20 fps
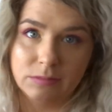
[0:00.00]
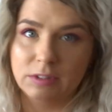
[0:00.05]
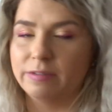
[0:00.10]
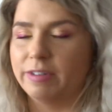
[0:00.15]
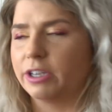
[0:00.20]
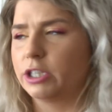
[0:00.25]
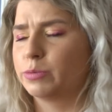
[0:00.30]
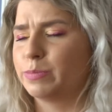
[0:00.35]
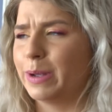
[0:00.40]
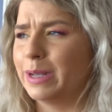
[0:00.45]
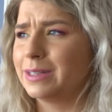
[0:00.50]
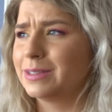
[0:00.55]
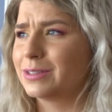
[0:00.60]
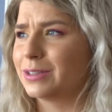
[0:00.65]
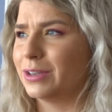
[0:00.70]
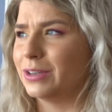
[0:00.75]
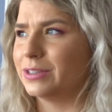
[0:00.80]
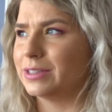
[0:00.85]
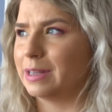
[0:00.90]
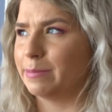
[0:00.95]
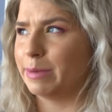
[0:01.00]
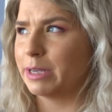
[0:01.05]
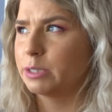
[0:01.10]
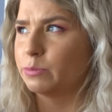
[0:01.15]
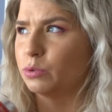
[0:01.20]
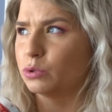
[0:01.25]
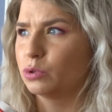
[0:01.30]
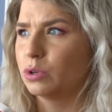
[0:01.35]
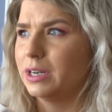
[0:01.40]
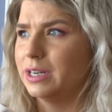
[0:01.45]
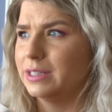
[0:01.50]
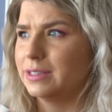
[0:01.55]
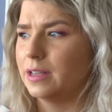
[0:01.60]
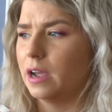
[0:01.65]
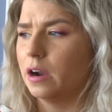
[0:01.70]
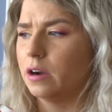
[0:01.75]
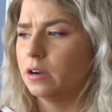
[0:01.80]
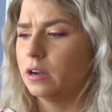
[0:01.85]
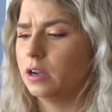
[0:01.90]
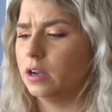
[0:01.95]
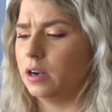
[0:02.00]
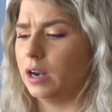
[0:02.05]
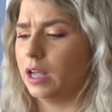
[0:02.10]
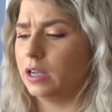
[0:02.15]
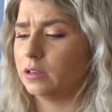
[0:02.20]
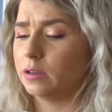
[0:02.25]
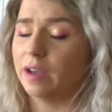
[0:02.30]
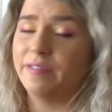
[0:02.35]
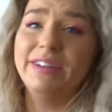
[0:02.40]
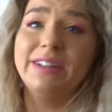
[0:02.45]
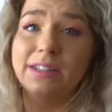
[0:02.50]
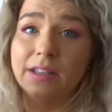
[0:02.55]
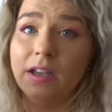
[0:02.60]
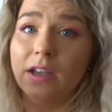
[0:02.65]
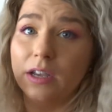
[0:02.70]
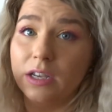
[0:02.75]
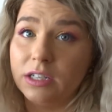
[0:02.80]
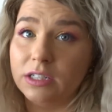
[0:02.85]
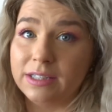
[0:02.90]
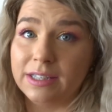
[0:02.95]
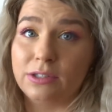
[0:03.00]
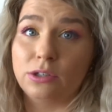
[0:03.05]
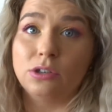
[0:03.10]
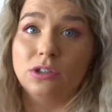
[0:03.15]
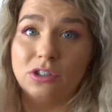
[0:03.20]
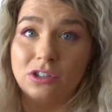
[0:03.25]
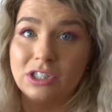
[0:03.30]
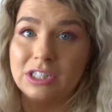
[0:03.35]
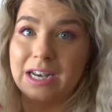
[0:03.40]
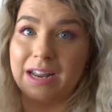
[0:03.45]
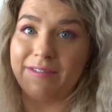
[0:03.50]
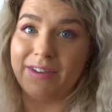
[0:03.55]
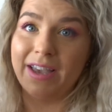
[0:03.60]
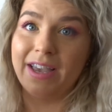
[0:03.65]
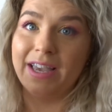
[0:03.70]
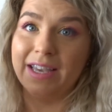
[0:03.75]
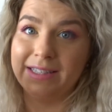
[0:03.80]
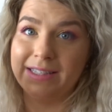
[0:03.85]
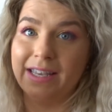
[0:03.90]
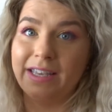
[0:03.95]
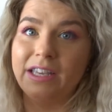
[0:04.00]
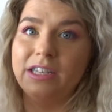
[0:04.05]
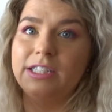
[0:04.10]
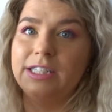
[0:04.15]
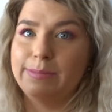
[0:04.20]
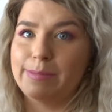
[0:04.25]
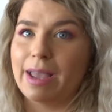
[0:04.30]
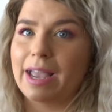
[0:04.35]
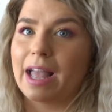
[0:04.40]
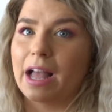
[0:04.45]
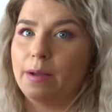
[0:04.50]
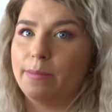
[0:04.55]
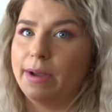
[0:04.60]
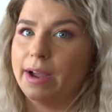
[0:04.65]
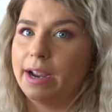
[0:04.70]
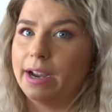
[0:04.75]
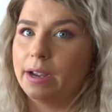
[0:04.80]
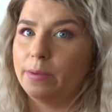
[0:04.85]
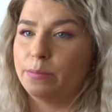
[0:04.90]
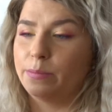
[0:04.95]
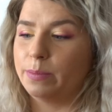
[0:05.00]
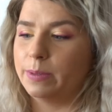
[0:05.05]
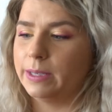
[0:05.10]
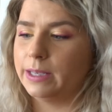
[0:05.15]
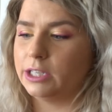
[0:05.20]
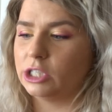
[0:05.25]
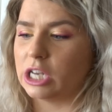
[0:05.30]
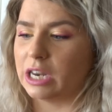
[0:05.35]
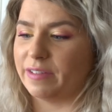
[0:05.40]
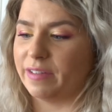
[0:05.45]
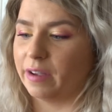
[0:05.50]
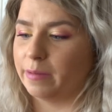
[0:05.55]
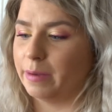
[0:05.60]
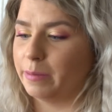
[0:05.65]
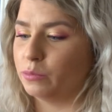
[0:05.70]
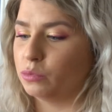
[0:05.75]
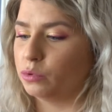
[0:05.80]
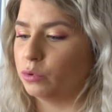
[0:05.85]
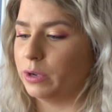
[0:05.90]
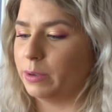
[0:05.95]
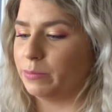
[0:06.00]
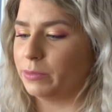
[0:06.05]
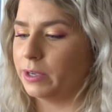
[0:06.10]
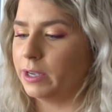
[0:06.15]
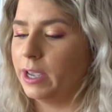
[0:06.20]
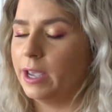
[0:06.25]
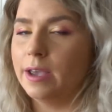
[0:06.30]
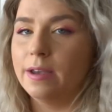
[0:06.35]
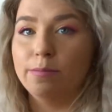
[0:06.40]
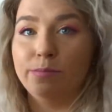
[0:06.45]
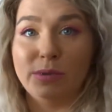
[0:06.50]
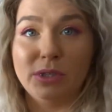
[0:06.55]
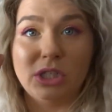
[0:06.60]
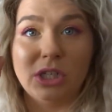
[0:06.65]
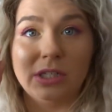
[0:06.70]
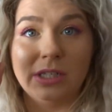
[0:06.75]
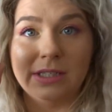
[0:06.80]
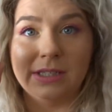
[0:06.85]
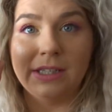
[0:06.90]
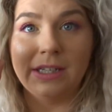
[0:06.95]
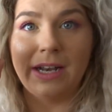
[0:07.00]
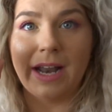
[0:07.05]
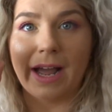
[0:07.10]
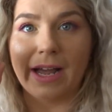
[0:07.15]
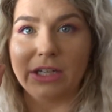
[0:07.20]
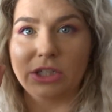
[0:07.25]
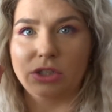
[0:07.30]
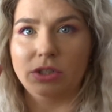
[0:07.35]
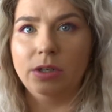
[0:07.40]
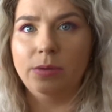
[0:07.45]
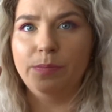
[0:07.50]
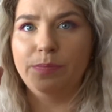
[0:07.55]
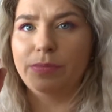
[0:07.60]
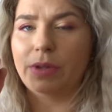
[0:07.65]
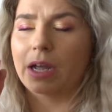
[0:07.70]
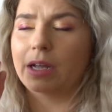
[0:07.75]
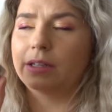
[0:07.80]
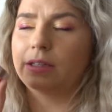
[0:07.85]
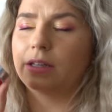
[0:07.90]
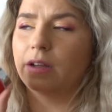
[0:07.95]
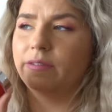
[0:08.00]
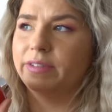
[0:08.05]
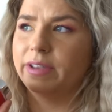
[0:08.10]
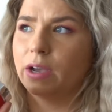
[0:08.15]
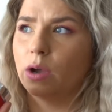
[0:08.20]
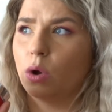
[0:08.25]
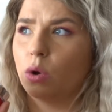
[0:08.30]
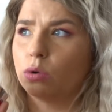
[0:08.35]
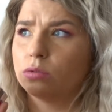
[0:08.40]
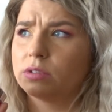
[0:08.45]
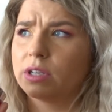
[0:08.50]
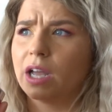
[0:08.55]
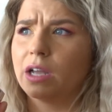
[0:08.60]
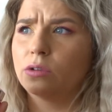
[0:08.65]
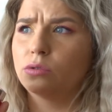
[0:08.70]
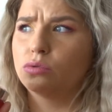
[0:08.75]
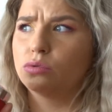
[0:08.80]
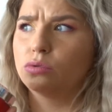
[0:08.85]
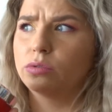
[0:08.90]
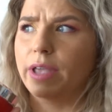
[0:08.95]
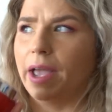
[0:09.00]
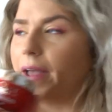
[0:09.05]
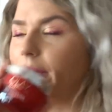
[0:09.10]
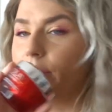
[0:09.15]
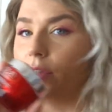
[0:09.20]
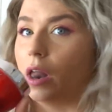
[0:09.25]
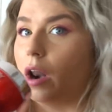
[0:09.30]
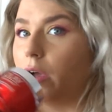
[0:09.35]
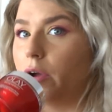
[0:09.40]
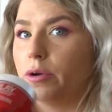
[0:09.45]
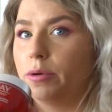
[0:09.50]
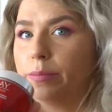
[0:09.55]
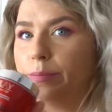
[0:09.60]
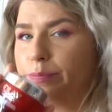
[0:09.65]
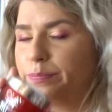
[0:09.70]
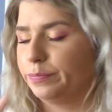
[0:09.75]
Fait que je pense que ça marche pour toutes les heures. Là, en fait, c'est ça. Je l'avais essayé chez ma grand-mère, puis je l'avais vraiment beaucoup aimé, puis j'ai décidé de la racheter. Elle est environ 30 ou 40 dollars.